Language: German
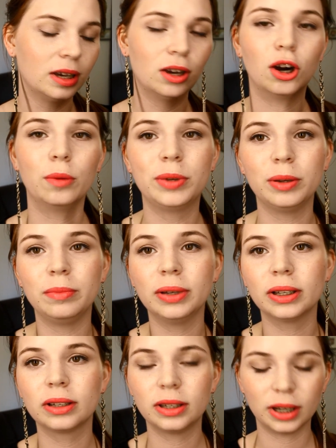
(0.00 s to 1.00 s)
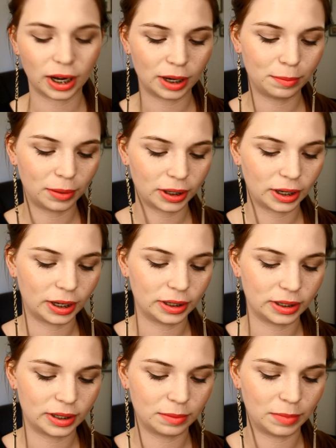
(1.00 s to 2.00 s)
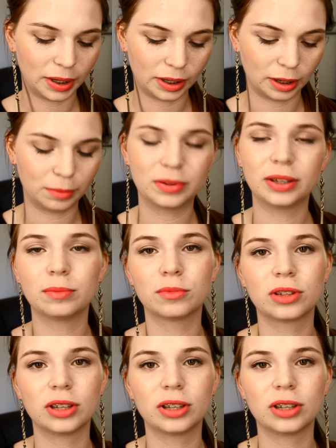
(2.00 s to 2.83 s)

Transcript: optimiert die Haltbarkeit des Make-ups. Ich muss